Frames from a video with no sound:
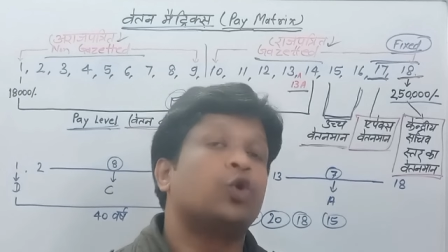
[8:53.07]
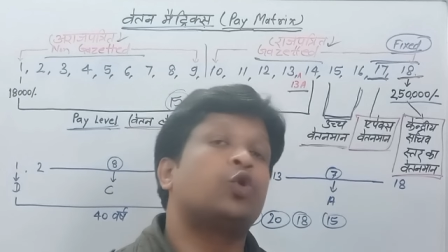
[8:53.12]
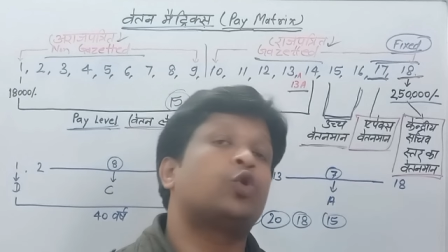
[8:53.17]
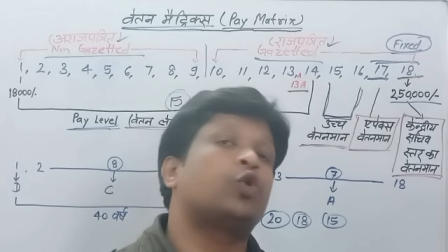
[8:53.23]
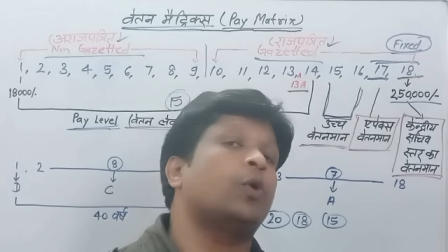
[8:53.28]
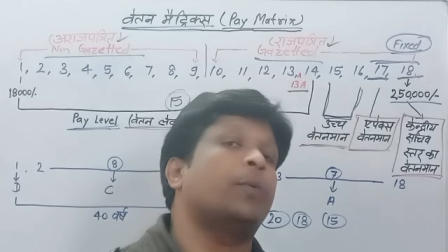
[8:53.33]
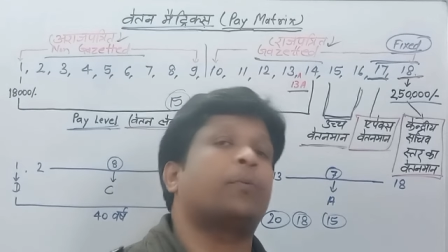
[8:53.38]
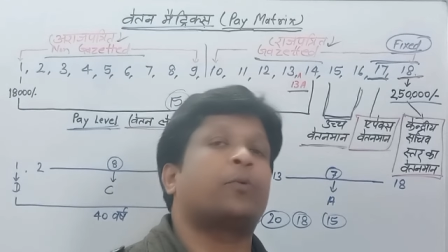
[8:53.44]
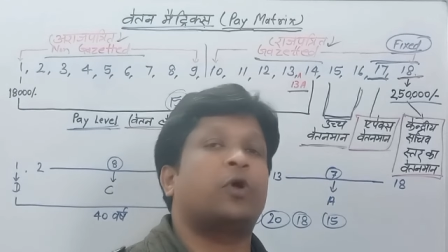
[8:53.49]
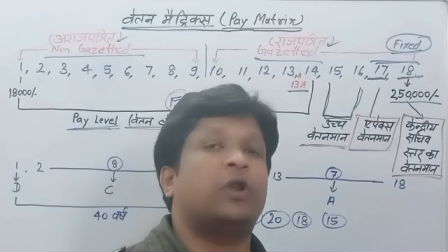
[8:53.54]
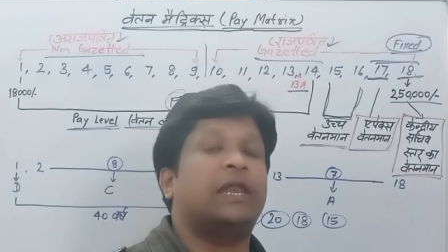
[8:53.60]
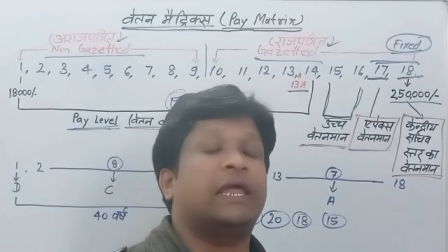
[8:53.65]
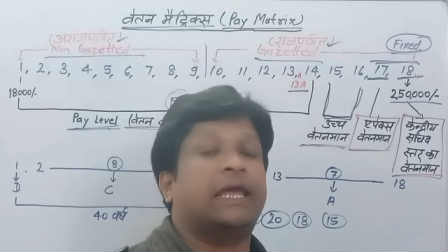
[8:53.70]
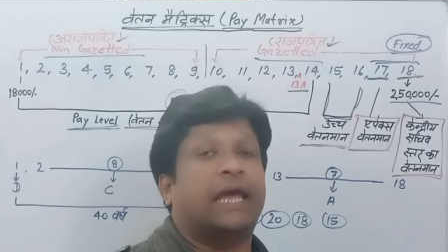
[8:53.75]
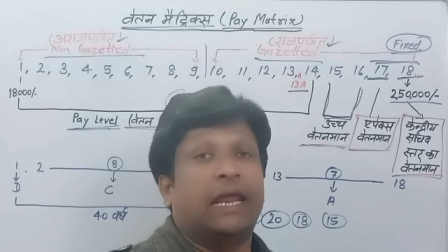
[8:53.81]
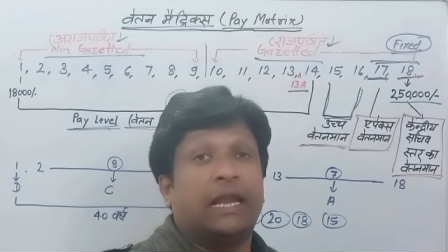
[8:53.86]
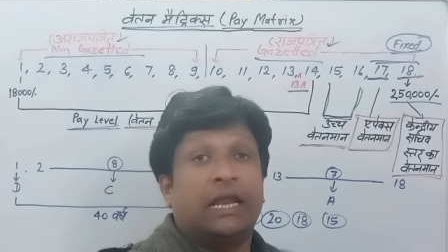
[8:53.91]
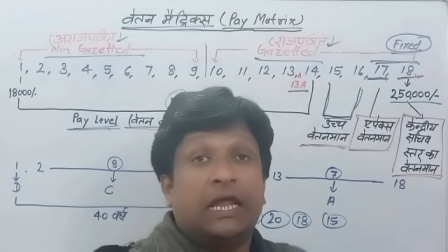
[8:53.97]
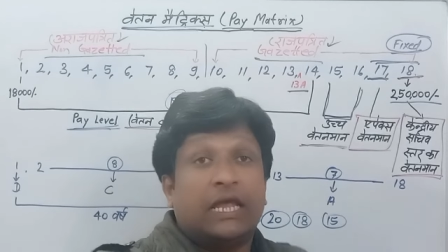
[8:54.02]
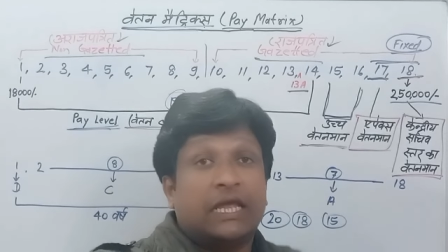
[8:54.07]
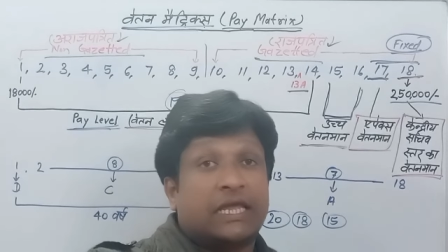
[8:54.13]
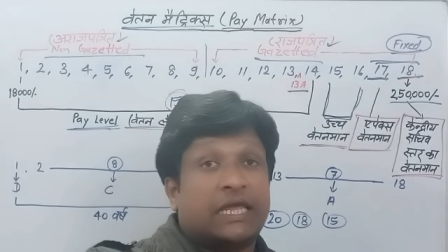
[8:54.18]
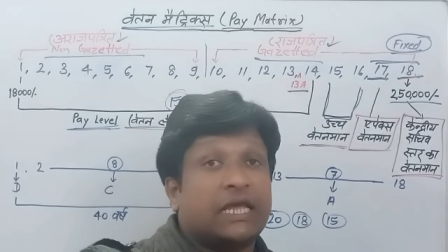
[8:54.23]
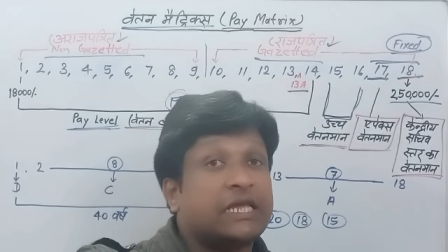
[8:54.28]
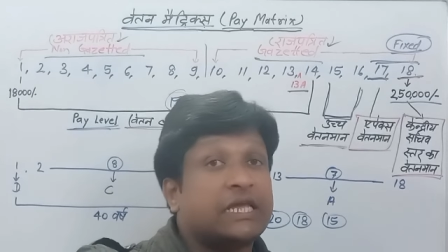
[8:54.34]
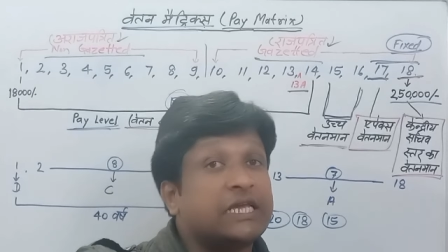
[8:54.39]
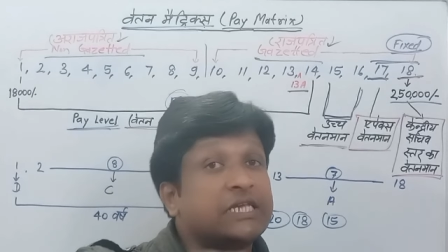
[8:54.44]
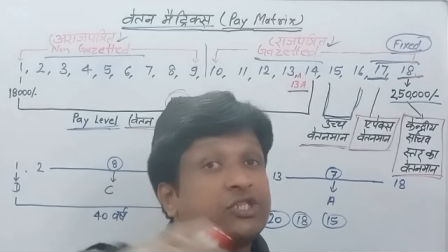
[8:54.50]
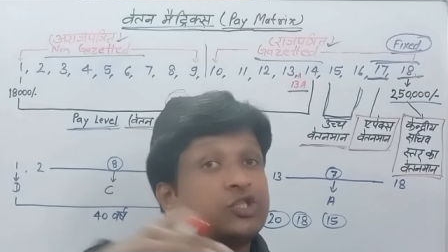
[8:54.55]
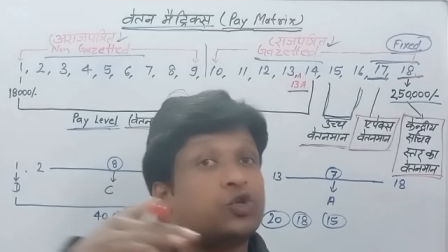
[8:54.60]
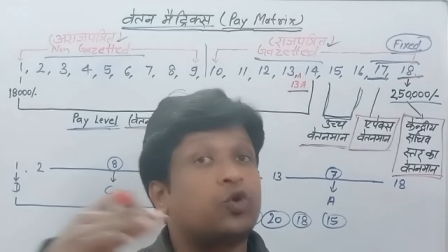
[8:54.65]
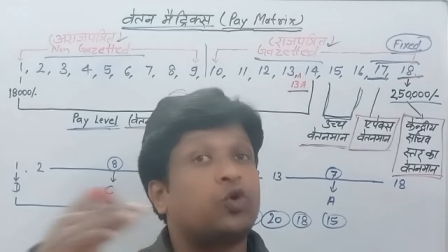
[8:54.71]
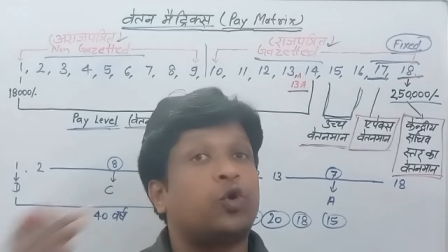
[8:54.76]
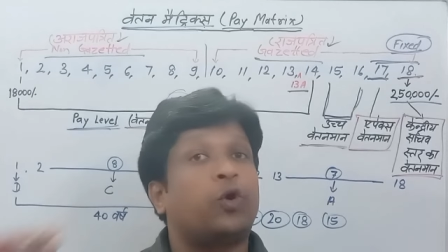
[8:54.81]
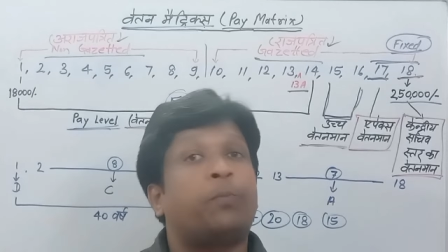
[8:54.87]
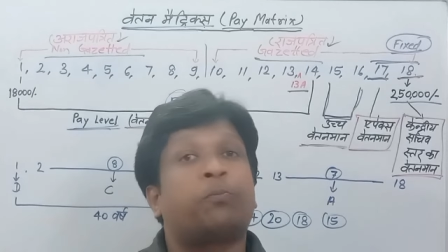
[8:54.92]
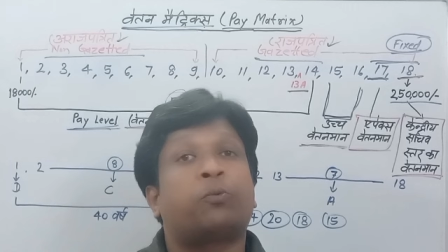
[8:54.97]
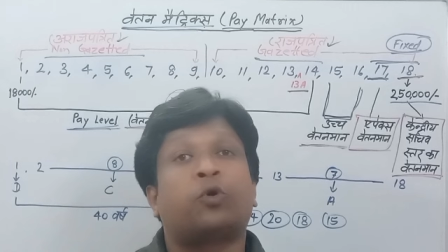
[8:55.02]
ग्रुप को लेकर कि किस
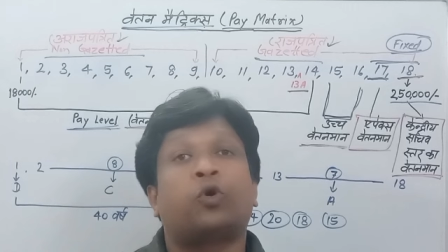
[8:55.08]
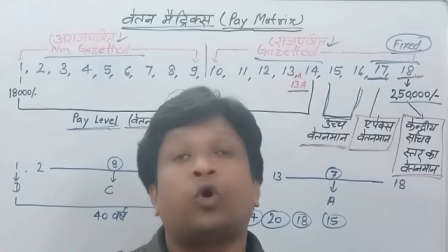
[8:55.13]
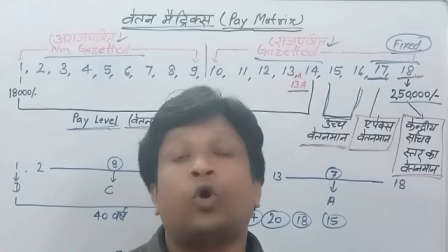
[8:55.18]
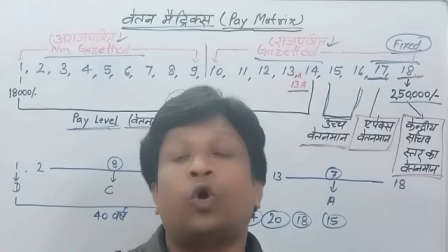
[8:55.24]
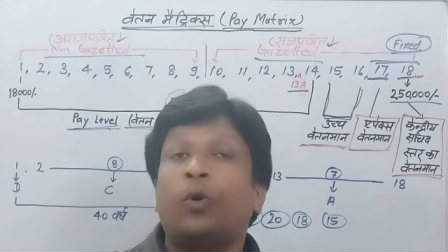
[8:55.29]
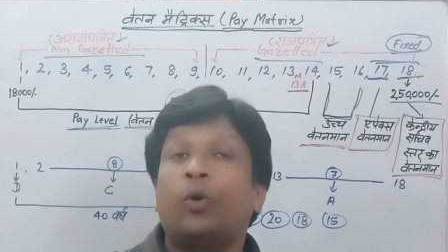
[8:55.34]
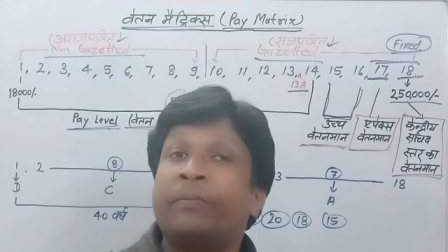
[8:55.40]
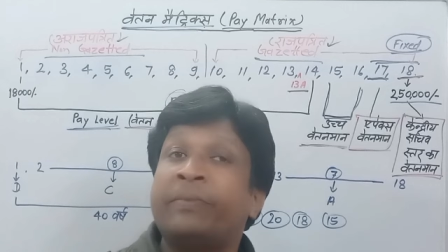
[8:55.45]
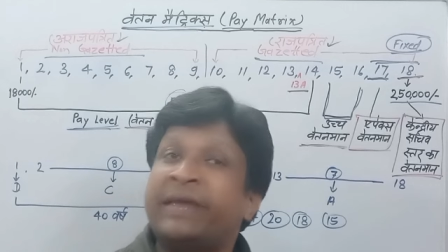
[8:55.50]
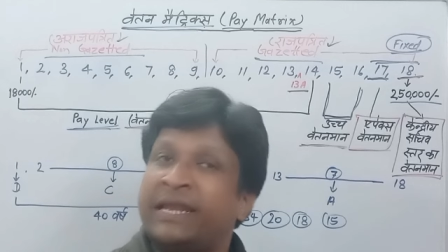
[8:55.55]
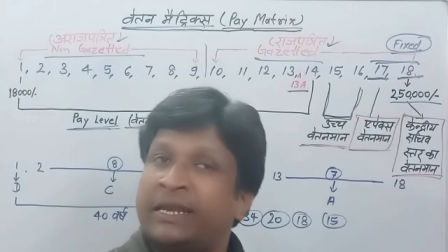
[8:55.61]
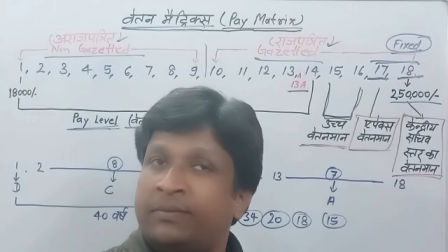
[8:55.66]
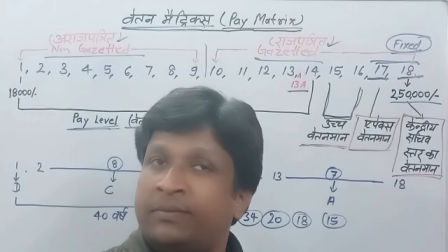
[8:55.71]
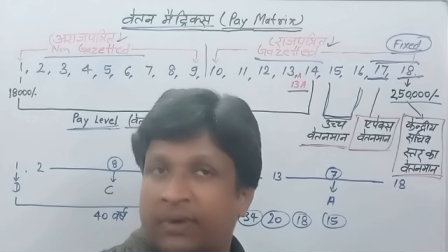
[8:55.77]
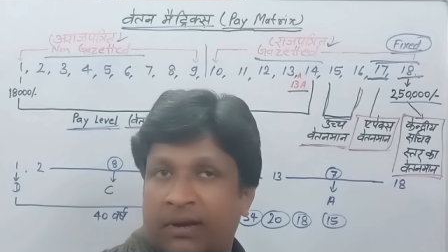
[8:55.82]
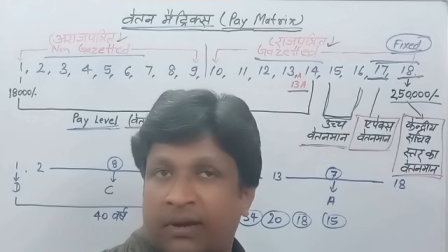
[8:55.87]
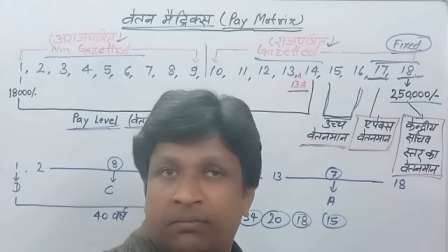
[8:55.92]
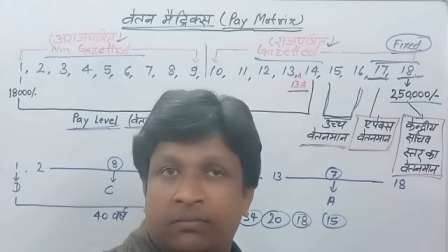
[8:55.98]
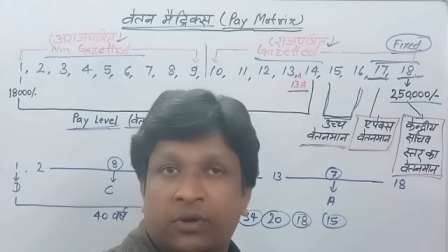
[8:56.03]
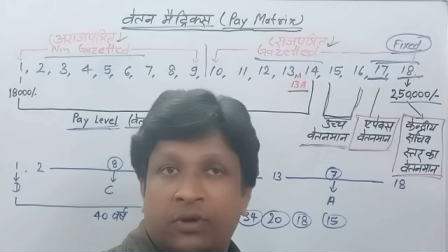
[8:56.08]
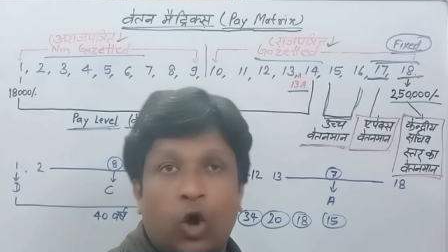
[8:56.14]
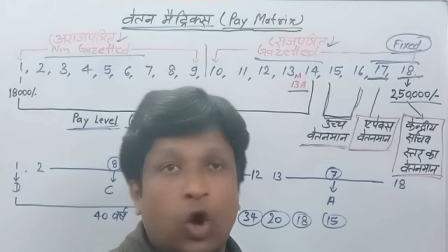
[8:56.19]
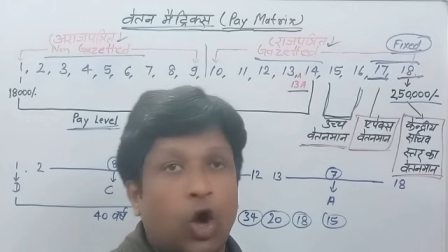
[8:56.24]
ग्रुप को मिनिमम